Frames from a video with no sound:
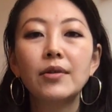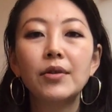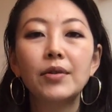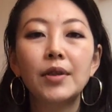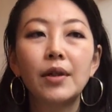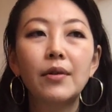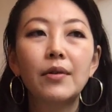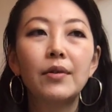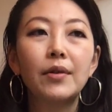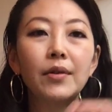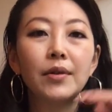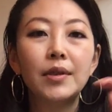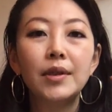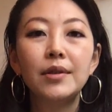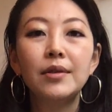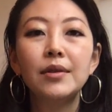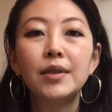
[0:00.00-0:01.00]
そうやってこう
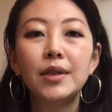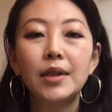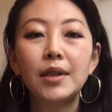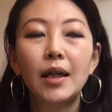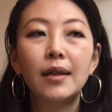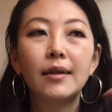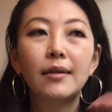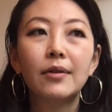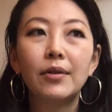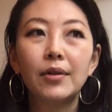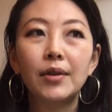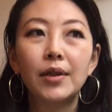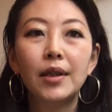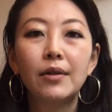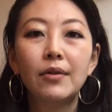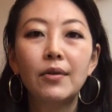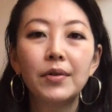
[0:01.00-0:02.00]
自由自在にこう
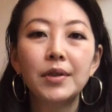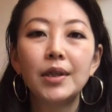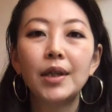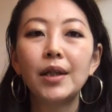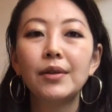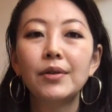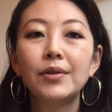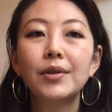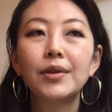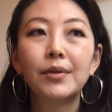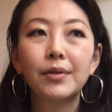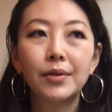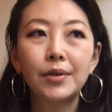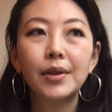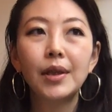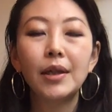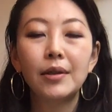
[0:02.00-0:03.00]
移行していくっていうこ
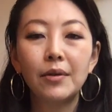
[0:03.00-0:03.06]
とだ